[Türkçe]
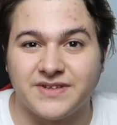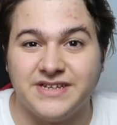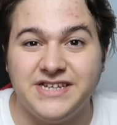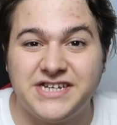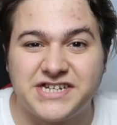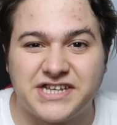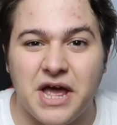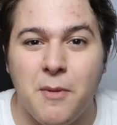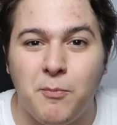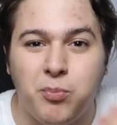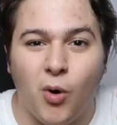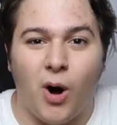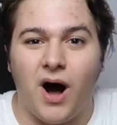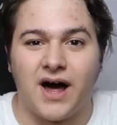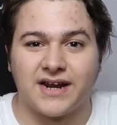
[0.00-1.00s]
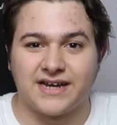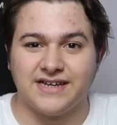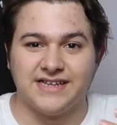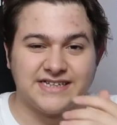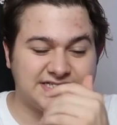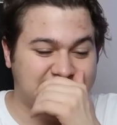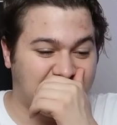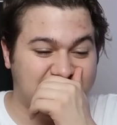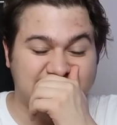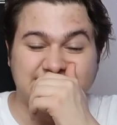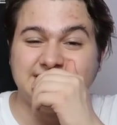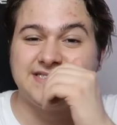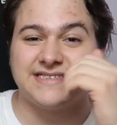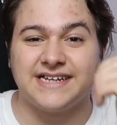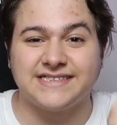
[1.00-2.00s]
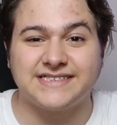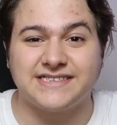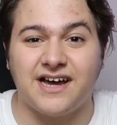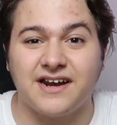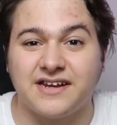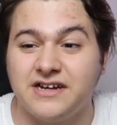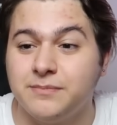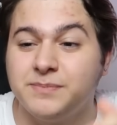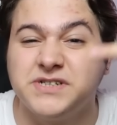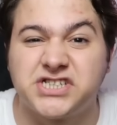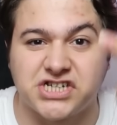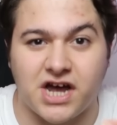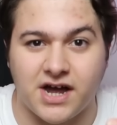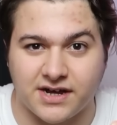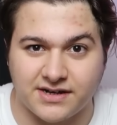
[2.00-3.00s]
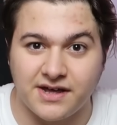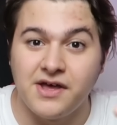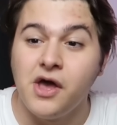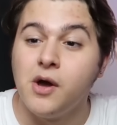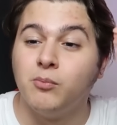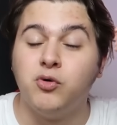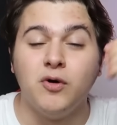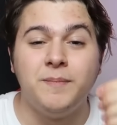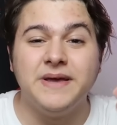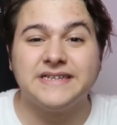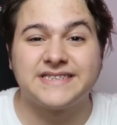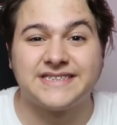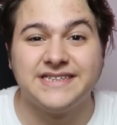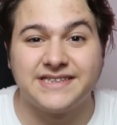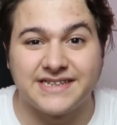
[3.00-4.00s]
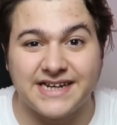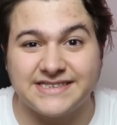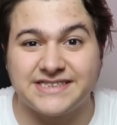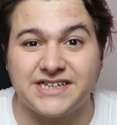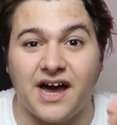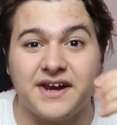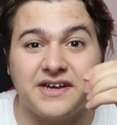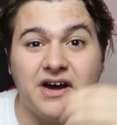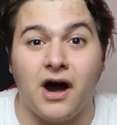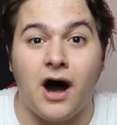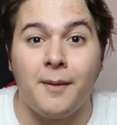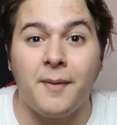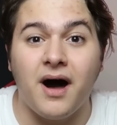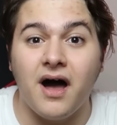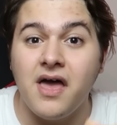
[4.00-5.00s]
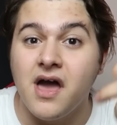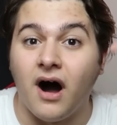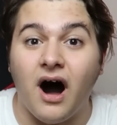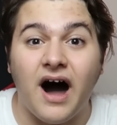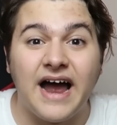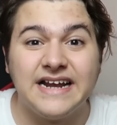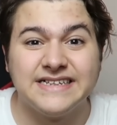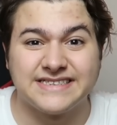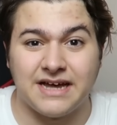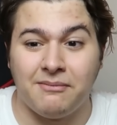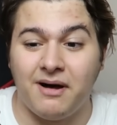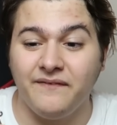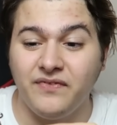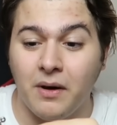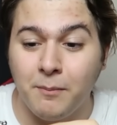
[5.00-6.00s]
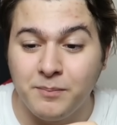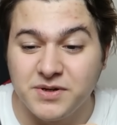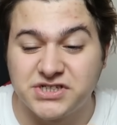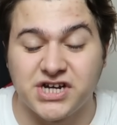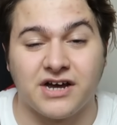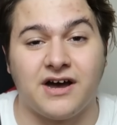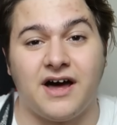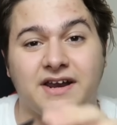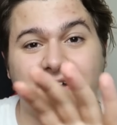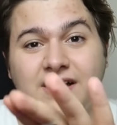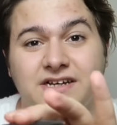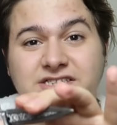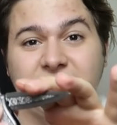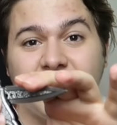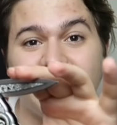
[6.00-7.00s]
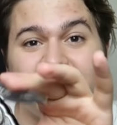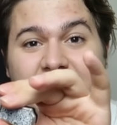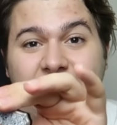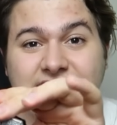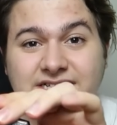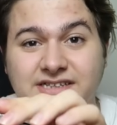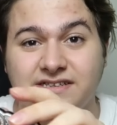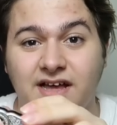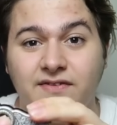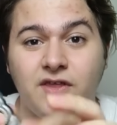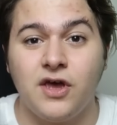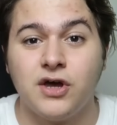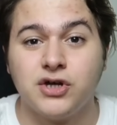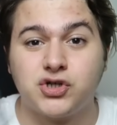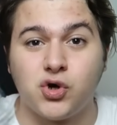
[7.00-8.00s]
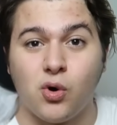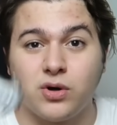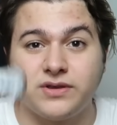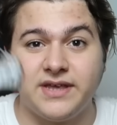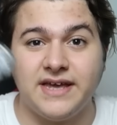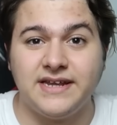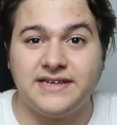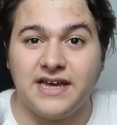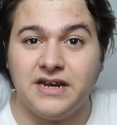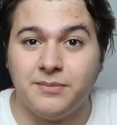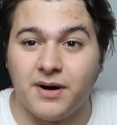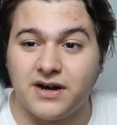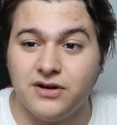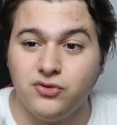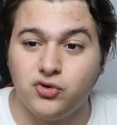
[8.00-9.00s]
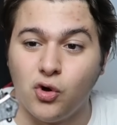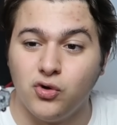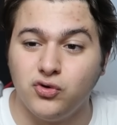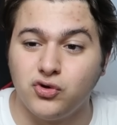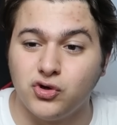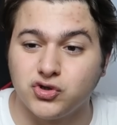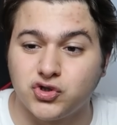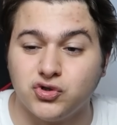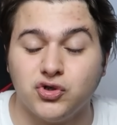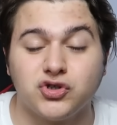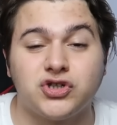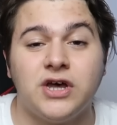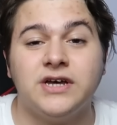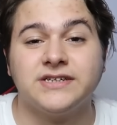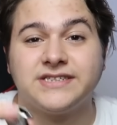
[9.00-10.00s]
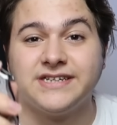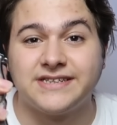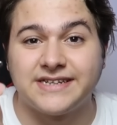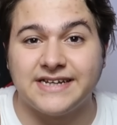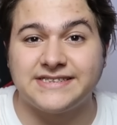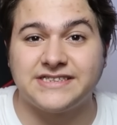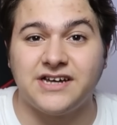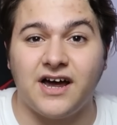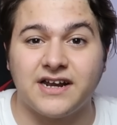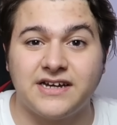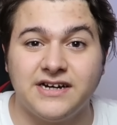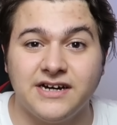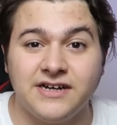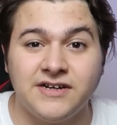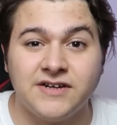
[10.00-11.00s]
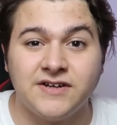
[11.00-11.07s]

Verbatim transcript: İşte bu arkadaşlar stres çarkı bıçak. Bu bir stres çarkı ama aynı zamanda bıçak arkadaşlar. Gerçekten çok tehlikeli. Bakın döndürüyorsunuz. Stres çarkı